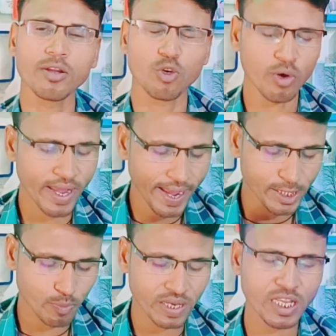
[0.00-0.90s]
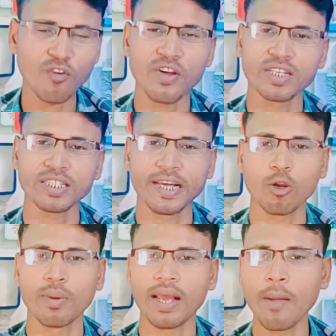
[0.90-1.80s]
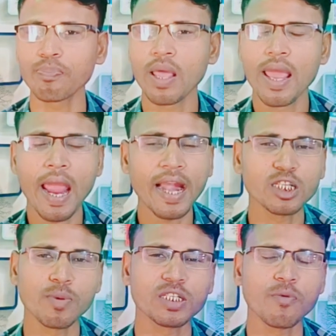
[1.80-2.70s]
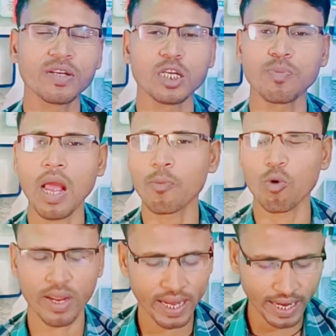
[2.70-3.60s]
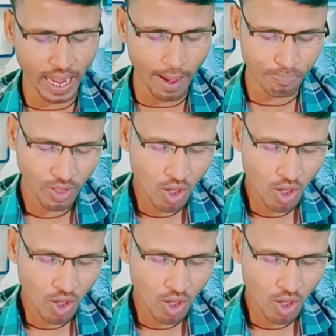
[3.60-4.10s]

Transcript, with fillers: जो कि स्पेशल फीचर्स देखने को मिलेगा एंड स्पेशल फीचर्स पे आपको क्लिक करना है